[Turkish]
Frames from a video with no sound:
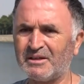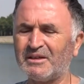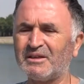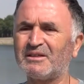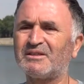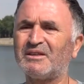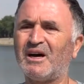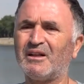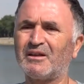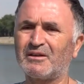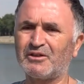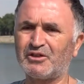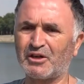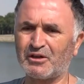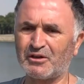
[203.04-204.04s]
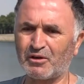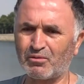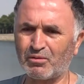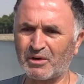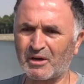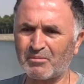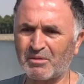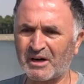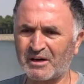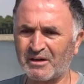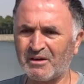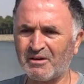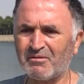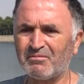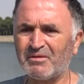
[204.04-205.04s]
sağlıklı şekilde kullanmak
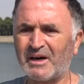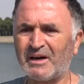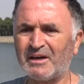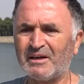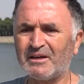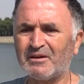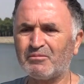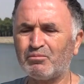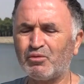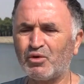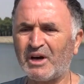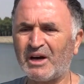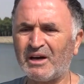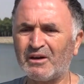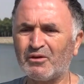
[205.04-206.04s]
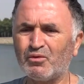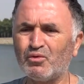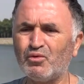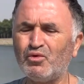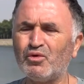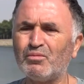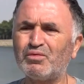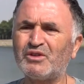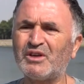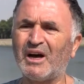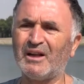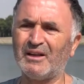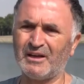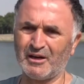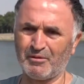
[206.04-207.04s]
ve buna uyum
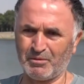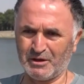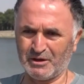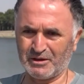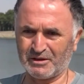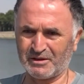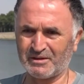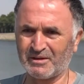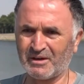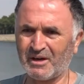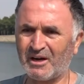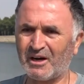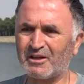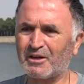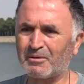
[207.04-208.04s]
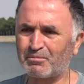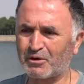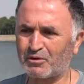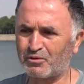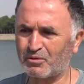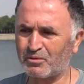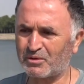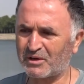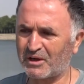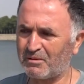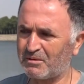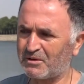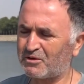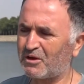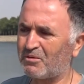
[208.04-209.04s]
sağlayabiliriz. Adaptasyonu
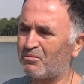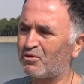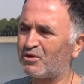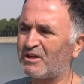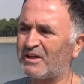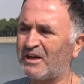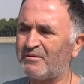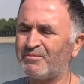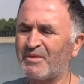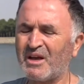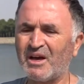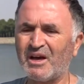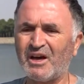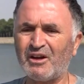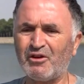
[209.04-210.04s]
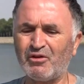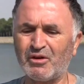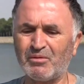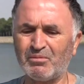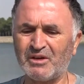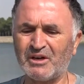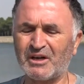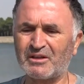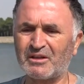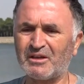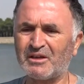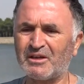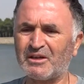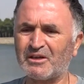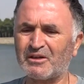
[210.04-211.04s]
sağlayabiliriz. Tabii burada da en önemli yat,
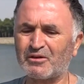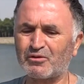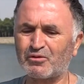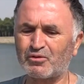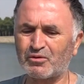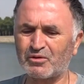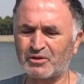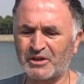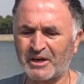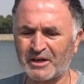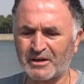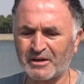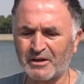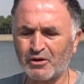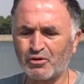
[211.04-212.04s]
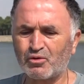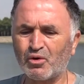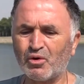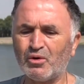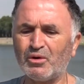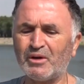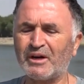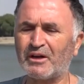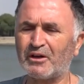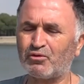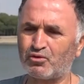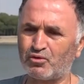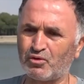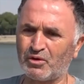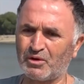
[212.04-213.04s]
e, şey köylülere
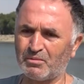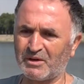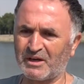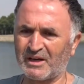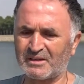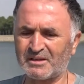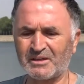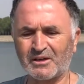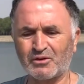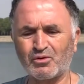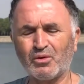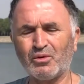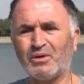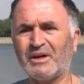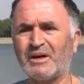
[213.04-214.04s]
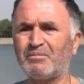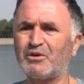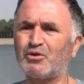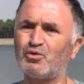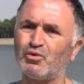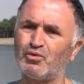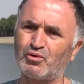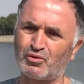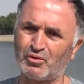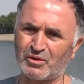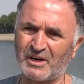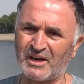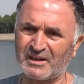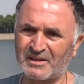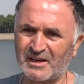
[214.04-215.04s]
düşüyor gibi gelse de köylüler bir sonuçtur.
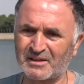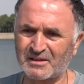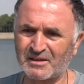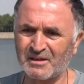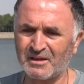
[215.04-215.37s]
Esas